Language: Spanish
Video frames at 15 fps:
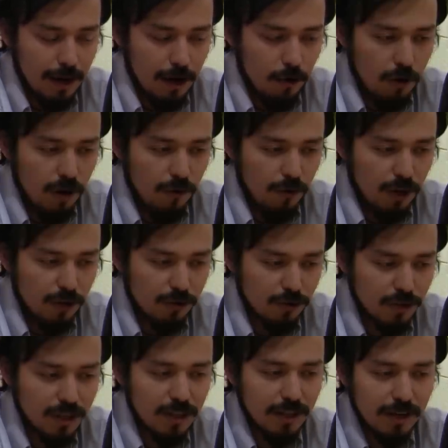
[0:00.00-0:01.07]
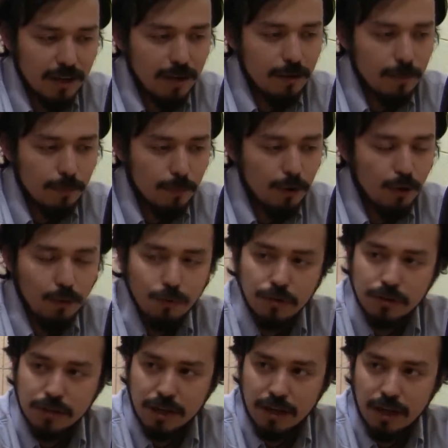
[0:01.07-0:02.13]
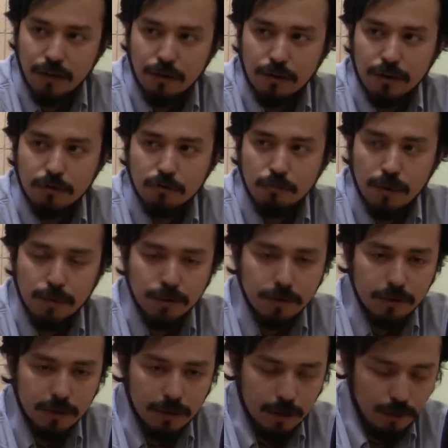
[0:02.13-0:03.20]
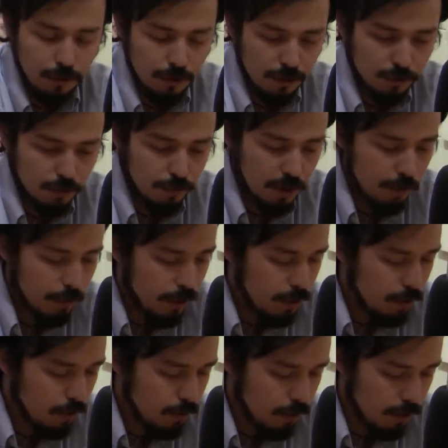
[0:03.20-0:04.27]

colaboración que tiene el Poder Judicial, la Corte Suprema, la Corte Suprema eh,